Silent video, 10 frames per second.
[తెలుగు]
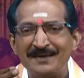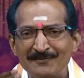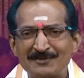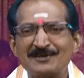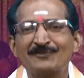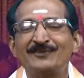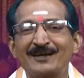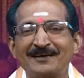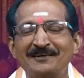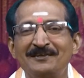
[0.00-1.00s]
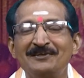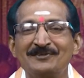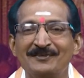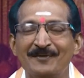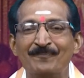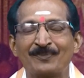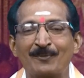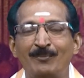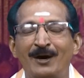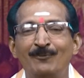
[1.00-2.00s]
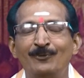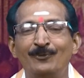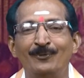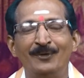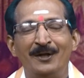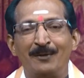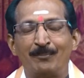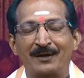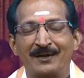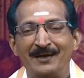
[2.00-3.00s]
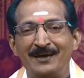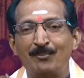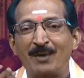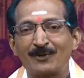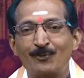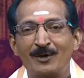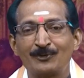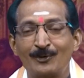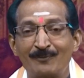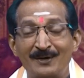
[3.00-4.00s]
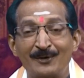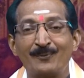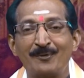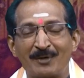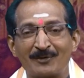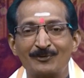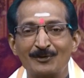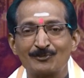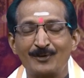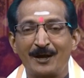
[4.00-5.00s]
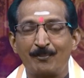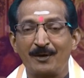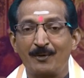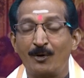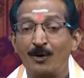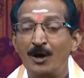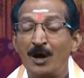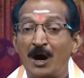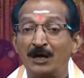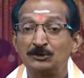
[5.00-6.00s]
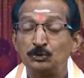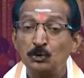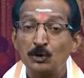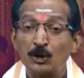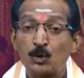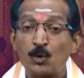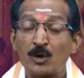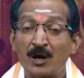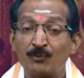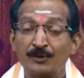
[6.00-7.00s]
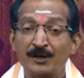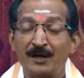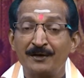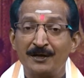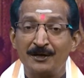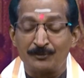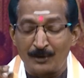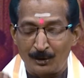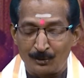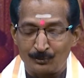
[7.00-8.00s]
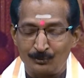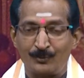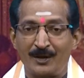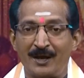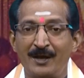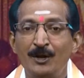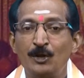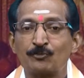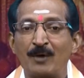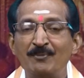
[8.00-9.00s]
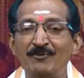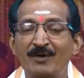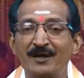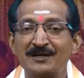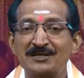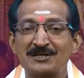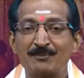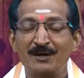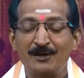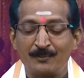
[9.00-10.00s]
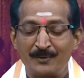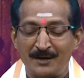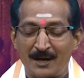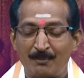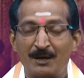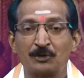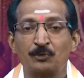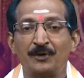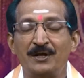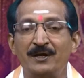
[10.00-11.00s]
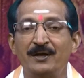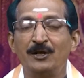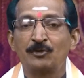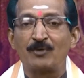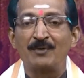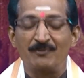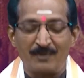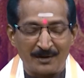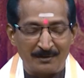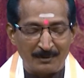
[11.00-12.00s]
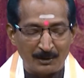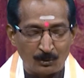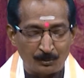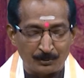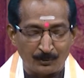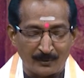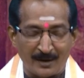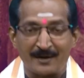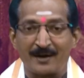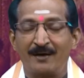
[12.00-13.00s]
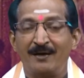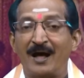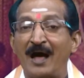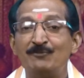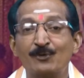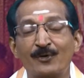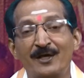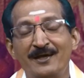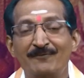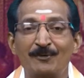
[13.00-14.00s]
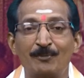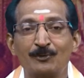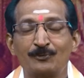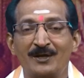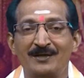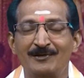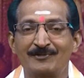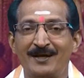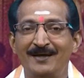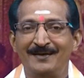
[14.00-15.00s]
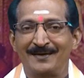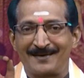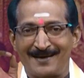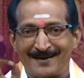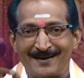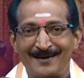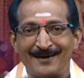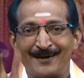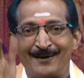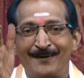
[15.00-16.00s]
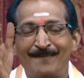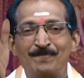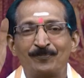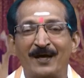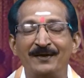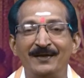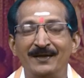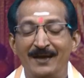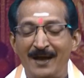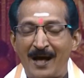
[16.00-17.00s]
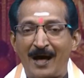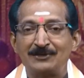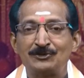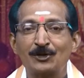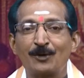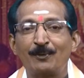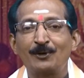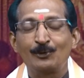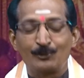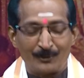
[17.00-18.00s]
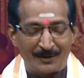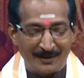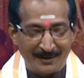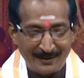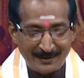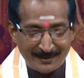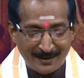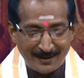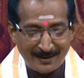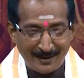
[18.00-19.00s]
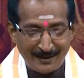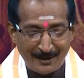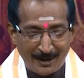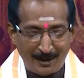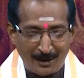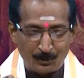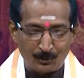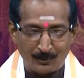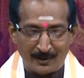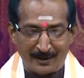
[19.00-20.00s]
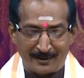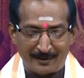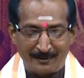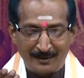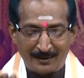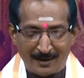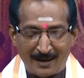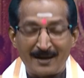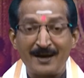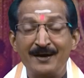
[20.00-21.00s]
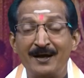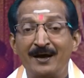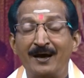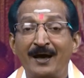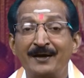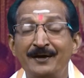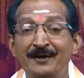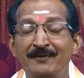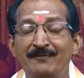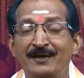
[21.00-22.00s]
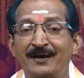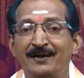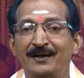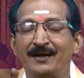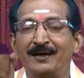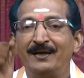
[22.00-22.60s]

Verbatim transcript: ఈ విషయం చిలకలికి తెలిసింది మామును మనకి మానవ మాత్రులమైనటువంటి మనం తెలుసుకోలేకపోయాం ఆ చిలుకలు కూడా ఉదయాన్నే నిద్రలేగుస్తూనే స్వామివారికి ఇష్టమైనటువంటి నామాలతోటి స్వామివారిని మేల్కొలుపుతూ ఉన్నాయట అవి కూడా ఏమని పలుకుతున్నాయో తెలుసా నారాయణ అని ఆ చిలుక పలుకులతోటి నారాయణ అంటున్నాయట నారాయణ అని అంటే ఏమిటంటే